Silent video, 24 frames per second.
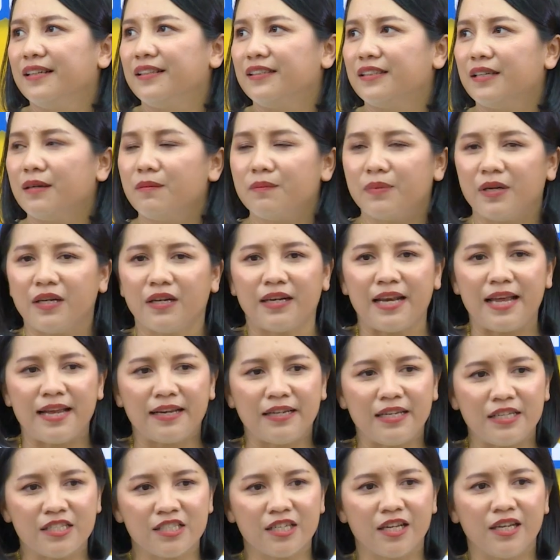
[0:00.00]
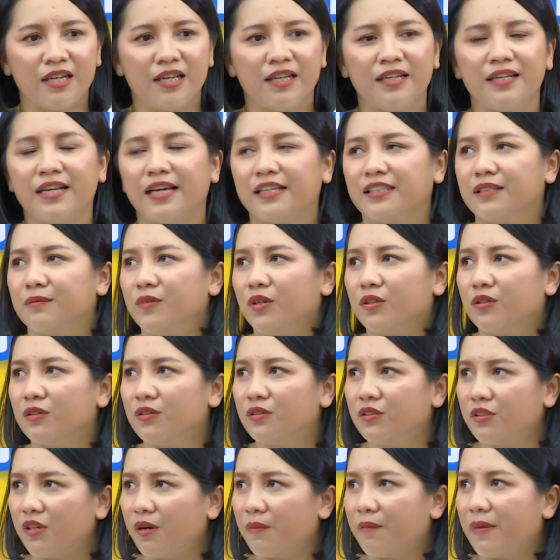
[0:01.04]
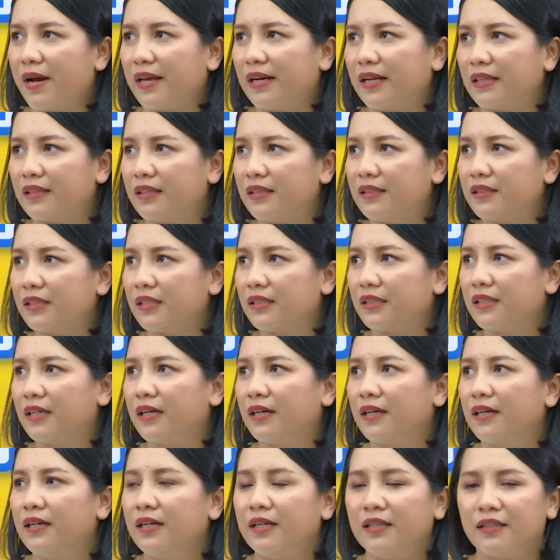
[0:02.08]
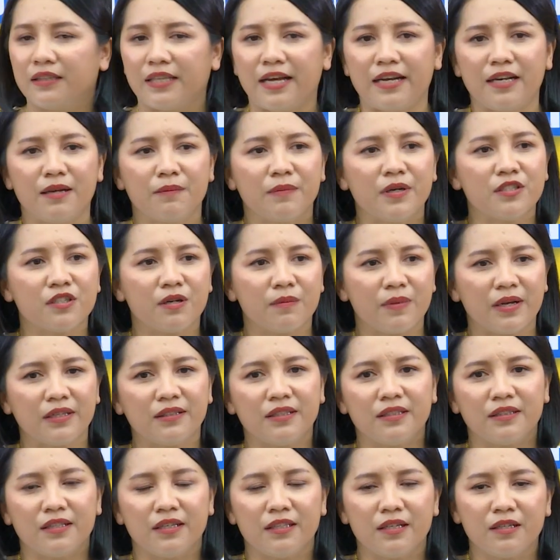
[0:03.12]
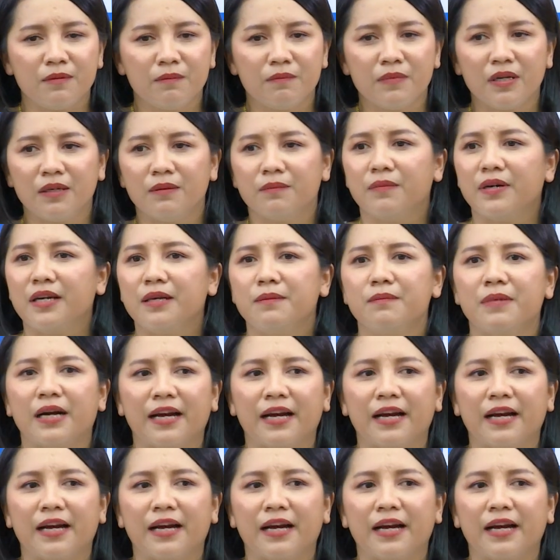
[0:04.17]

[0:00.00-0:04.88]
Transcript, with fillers: trong bây khác cái trả lần là chấm nứt trong ban là tịt tịt nâng ta đã bây trong ban tịt tịt nhưng mình men